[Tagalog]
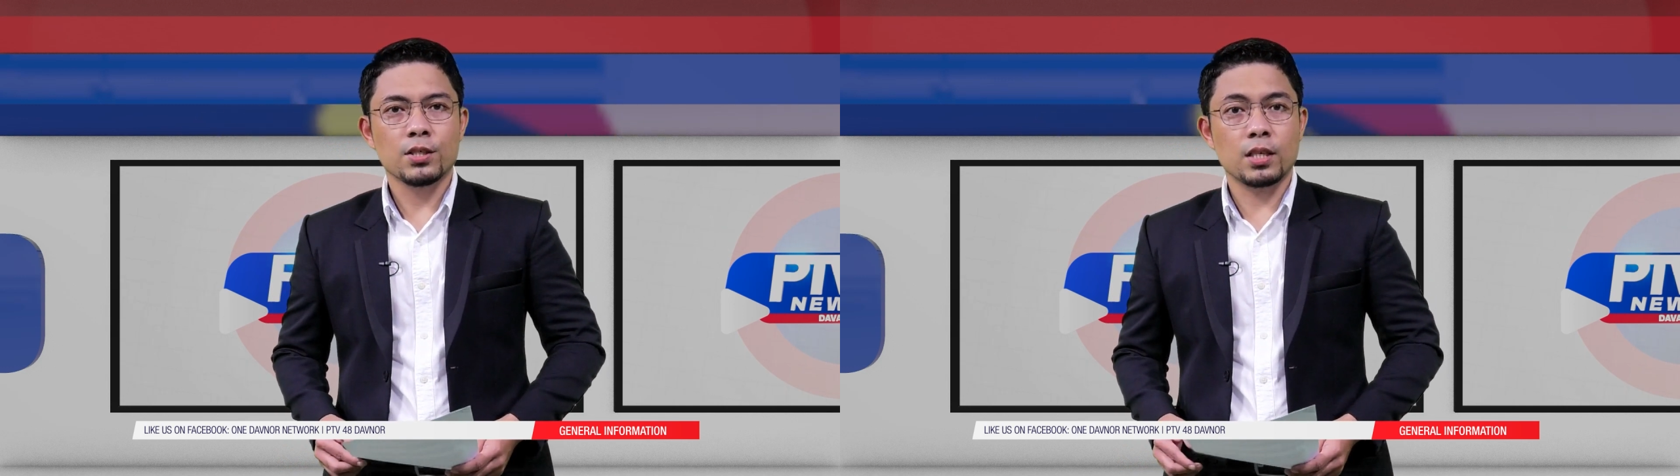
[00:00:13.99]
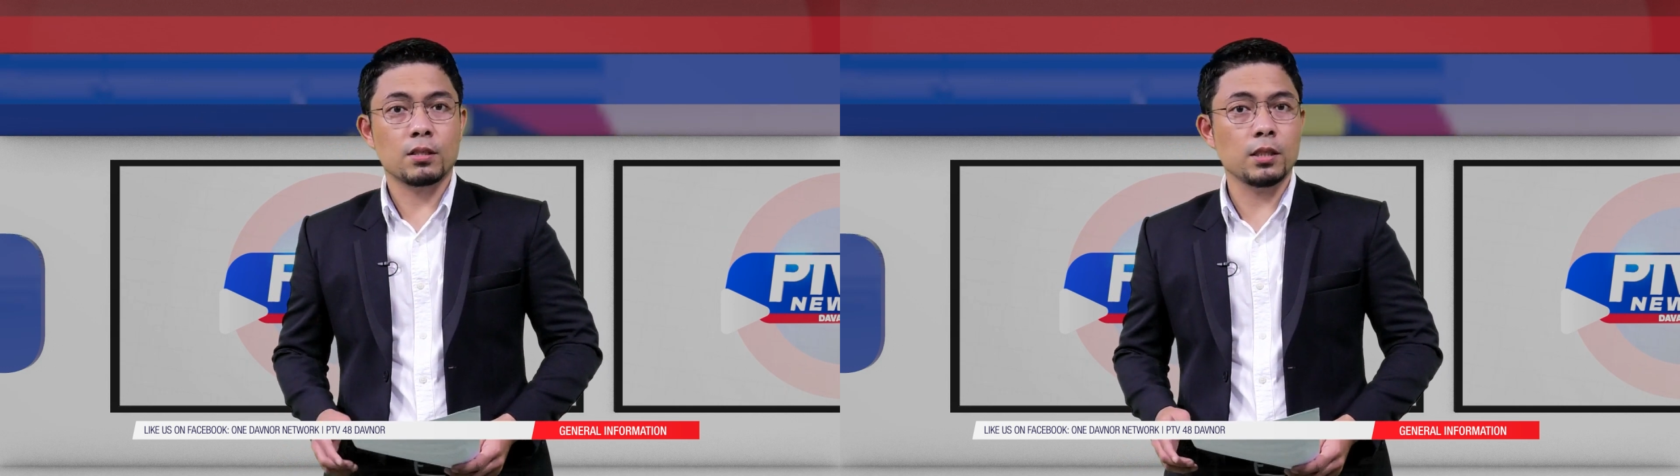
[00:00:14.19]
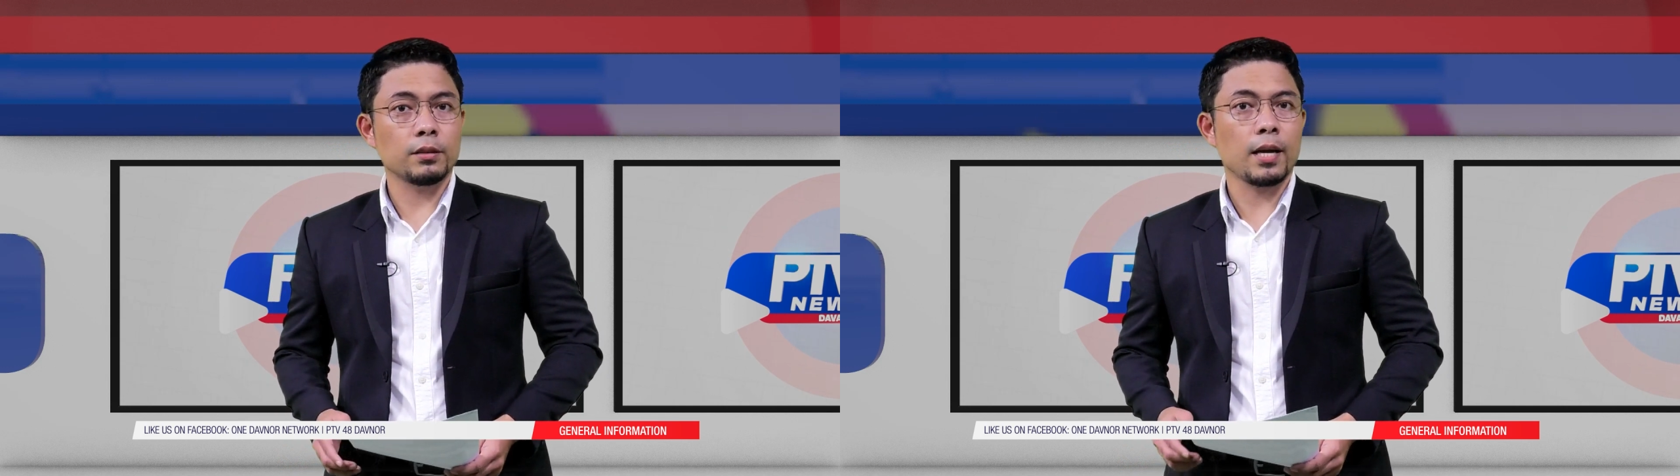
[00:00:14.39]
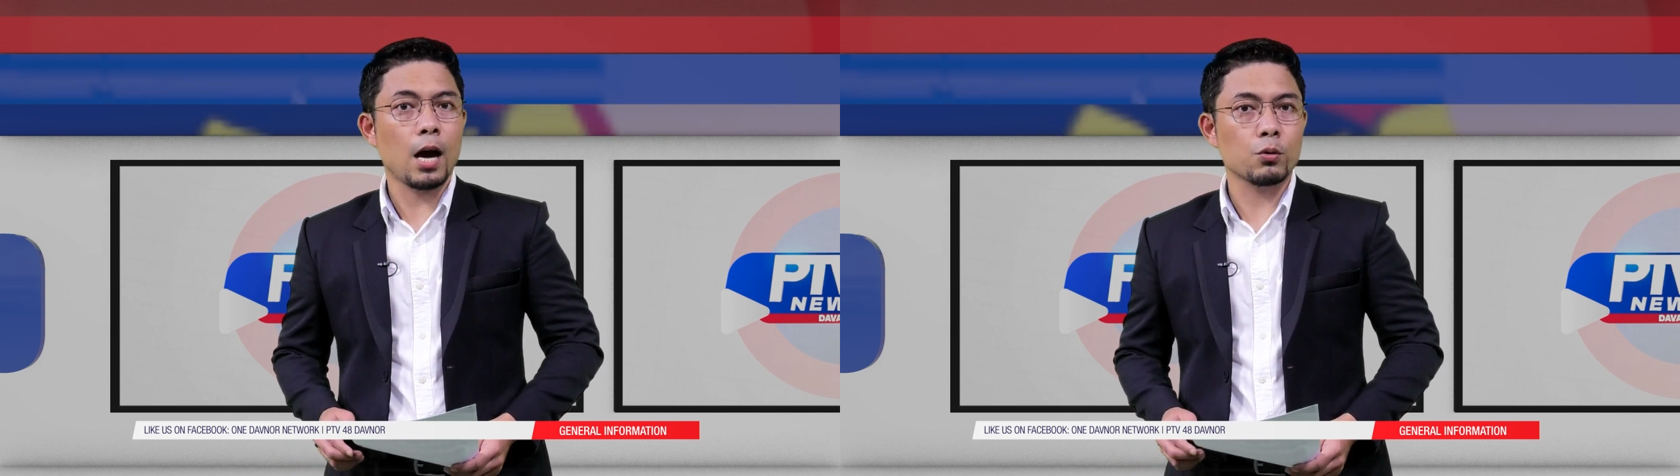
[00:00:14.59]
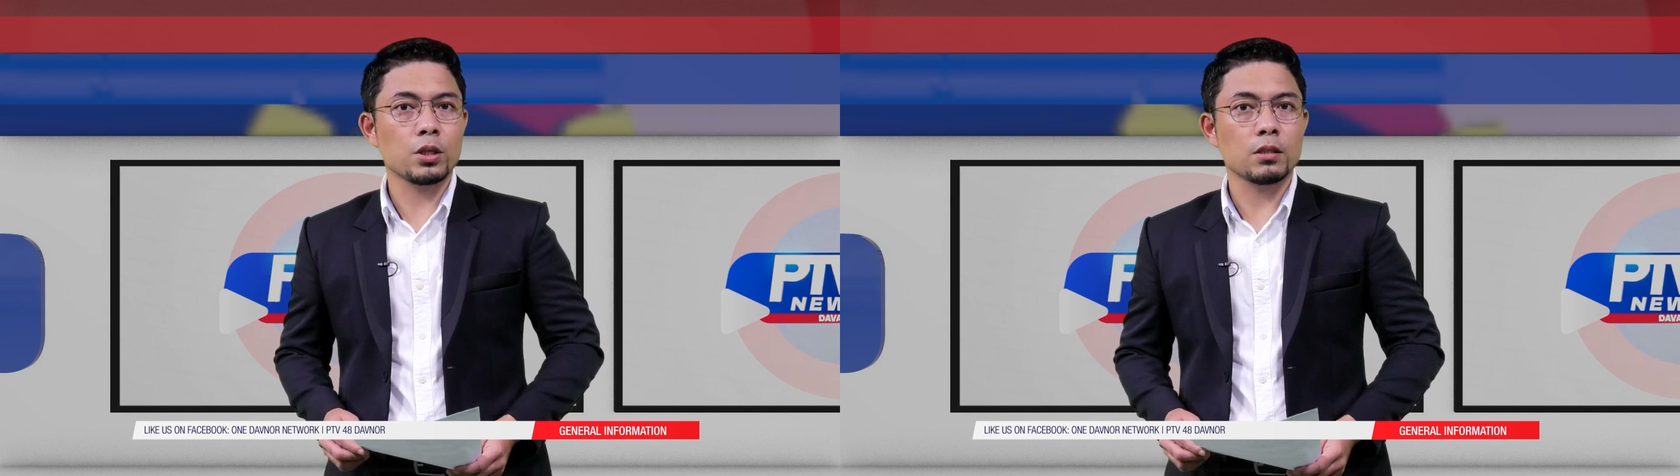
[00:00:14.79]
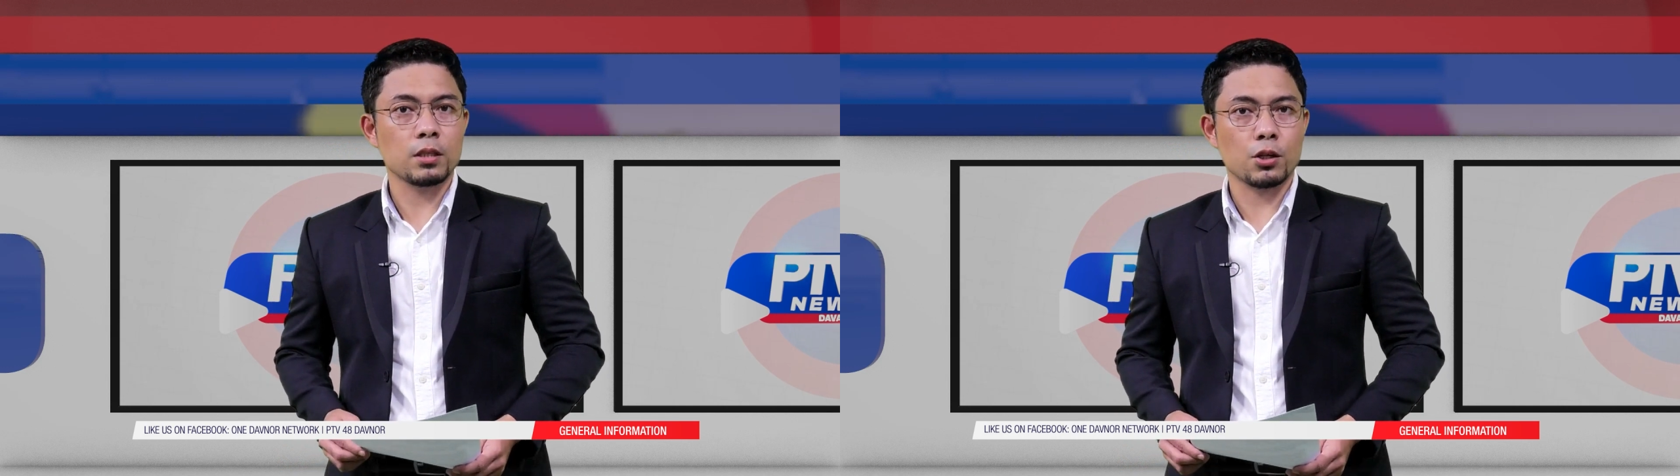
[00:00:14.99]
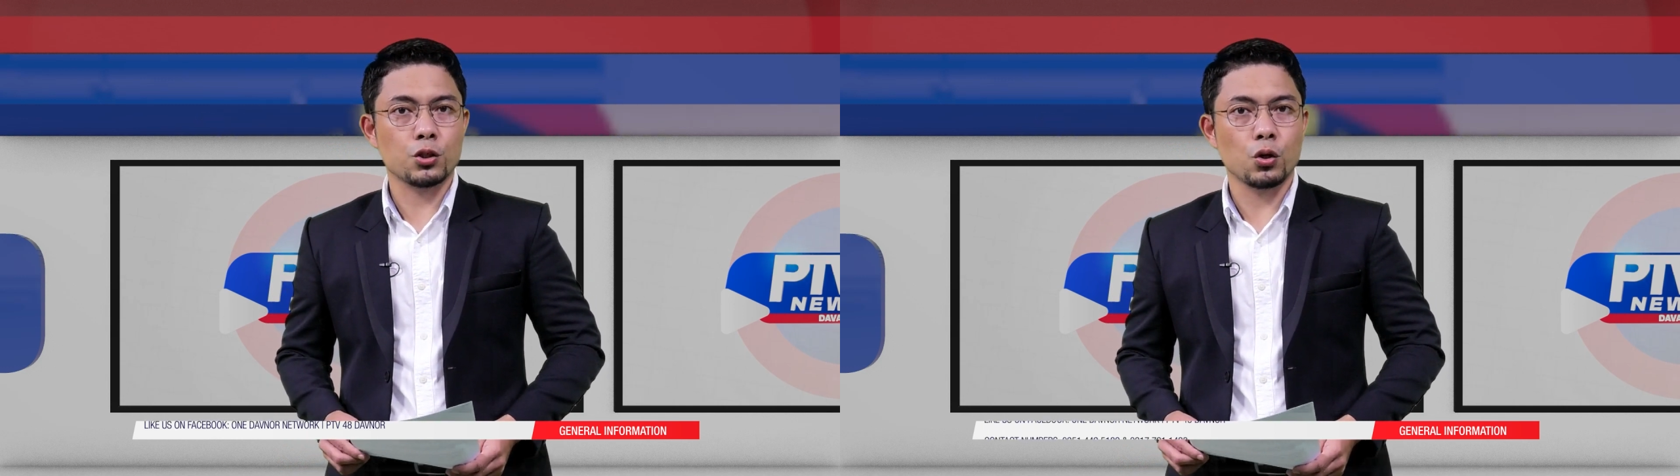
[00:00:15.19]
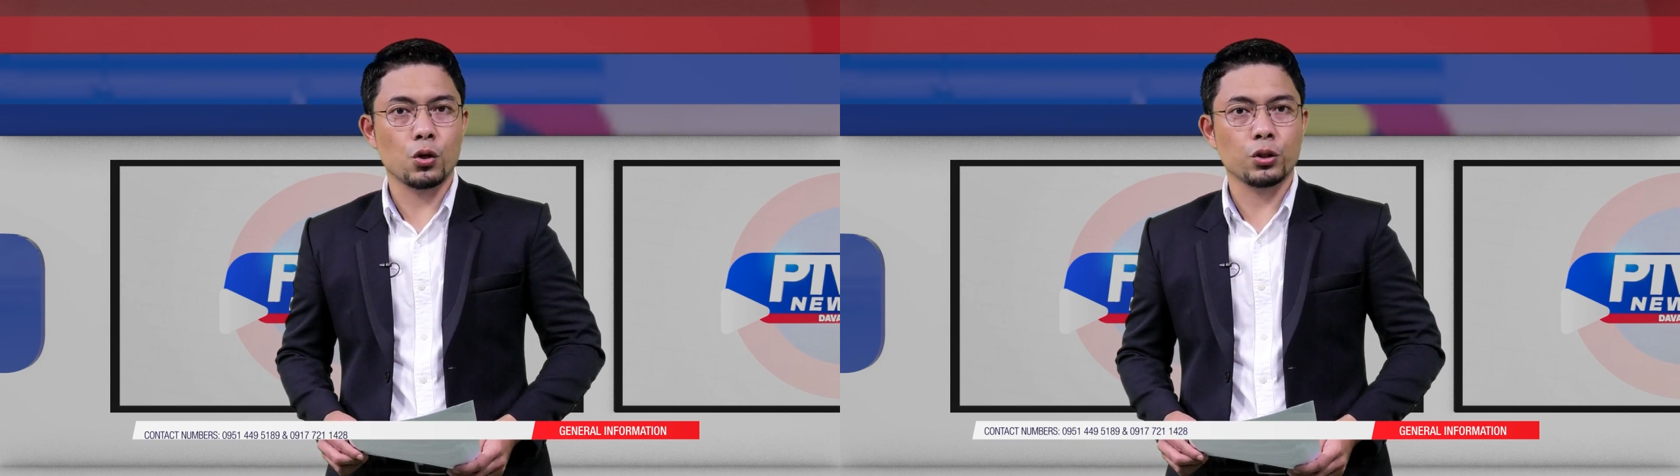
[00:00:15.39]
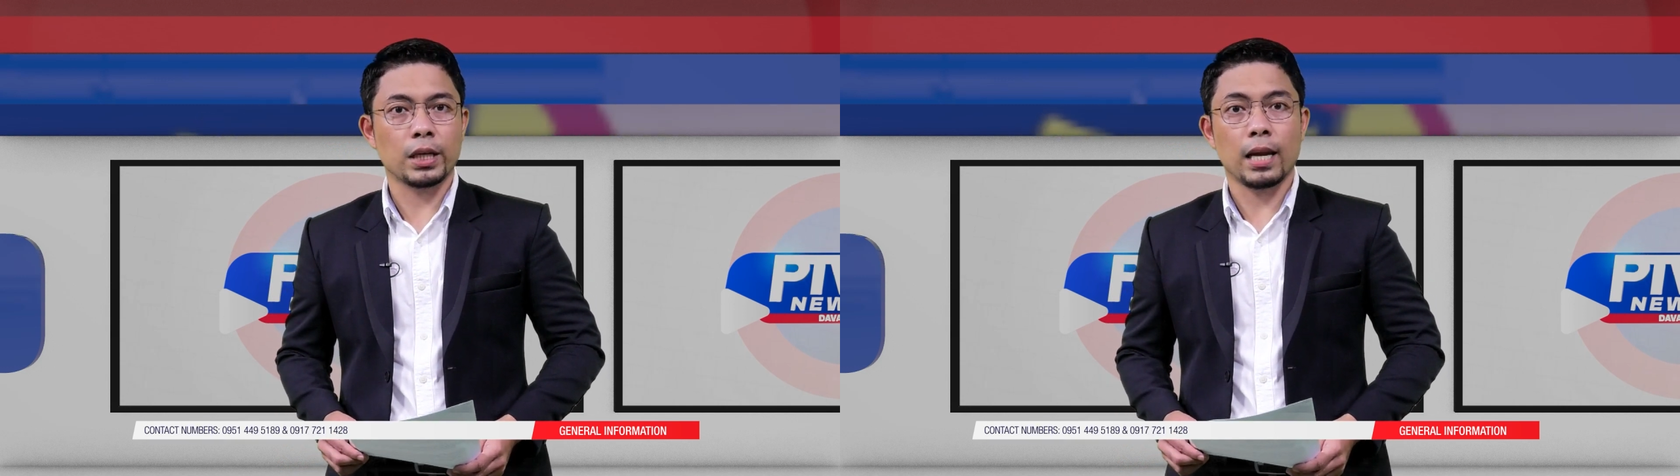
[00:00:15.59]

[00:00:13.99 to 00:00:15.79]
sa City Housing Section